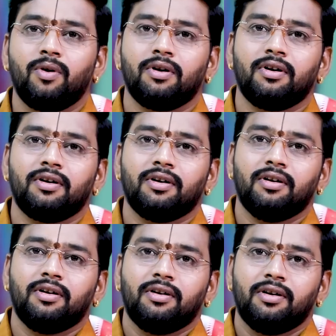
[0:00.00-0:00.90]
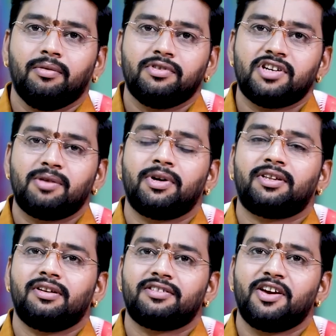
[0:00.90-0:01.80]
ஒரு
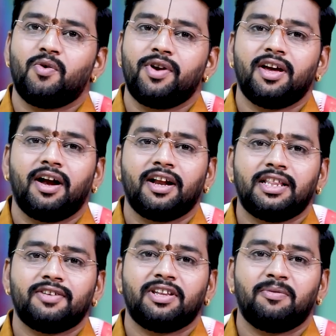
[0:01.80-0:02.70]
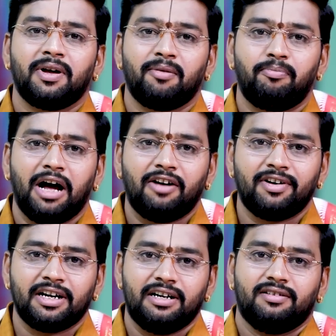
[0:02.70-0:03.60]
ஜென்மத்தில் செய்யக்கூடிய அனைத்து விதமான
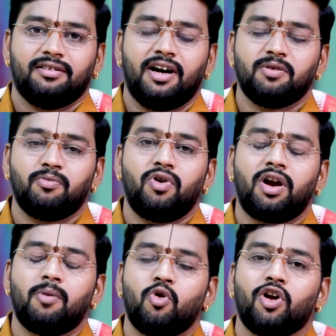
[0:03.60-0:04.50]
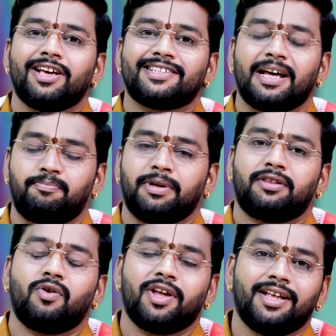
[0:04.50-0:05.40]
பாவங்கள் அது முழுக்க முழுக்க
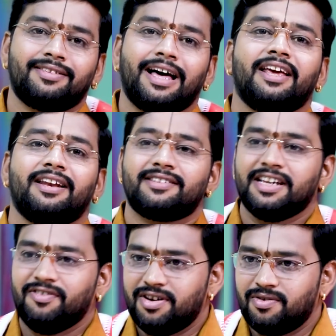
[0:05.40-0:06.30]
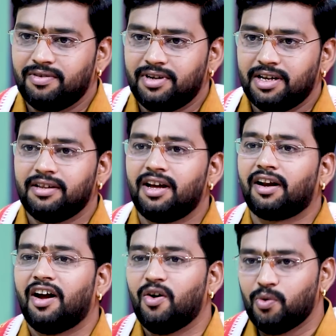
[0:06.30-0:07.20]
சர்ப்பத்துடைய தலையில் சேவ் ஆகும் அதுதான்
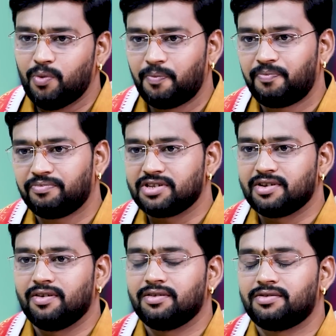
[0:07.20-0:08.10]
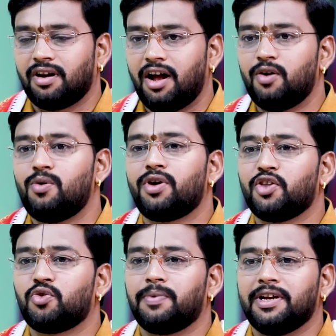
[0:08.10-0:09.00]
ராகு பேசிக்கலாம் ஸோ ராகு
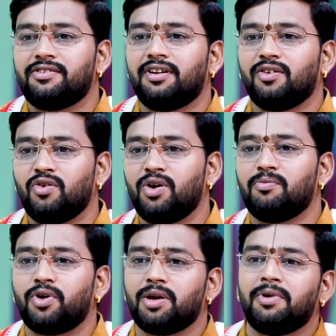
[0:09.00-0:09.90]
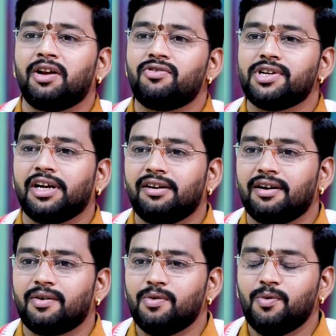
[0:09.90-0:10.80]
கேத்து பயிற்சியில் ரெண்டு முக்கியமான விஷயங்கள்
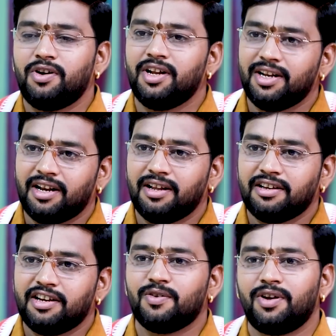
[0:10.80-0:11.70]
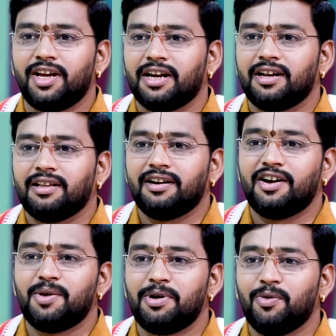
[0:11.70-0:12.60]
நடக்கும் ஒன்று நல்லது இன்னொன்று கெட்டது
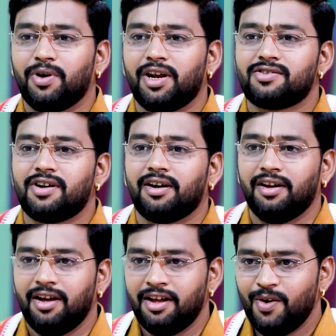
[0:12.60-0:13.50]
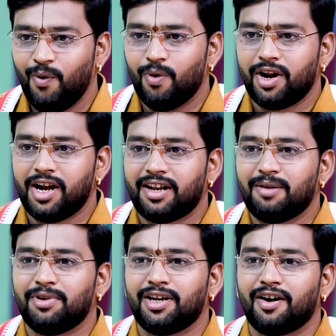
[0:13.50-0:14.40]
ரெண்டுமே ஒரே ஷாட்டில் ஒரே
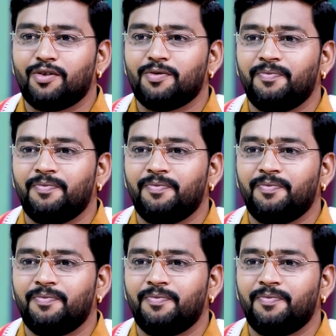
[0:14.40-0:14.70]
டைமில் நடக்கும்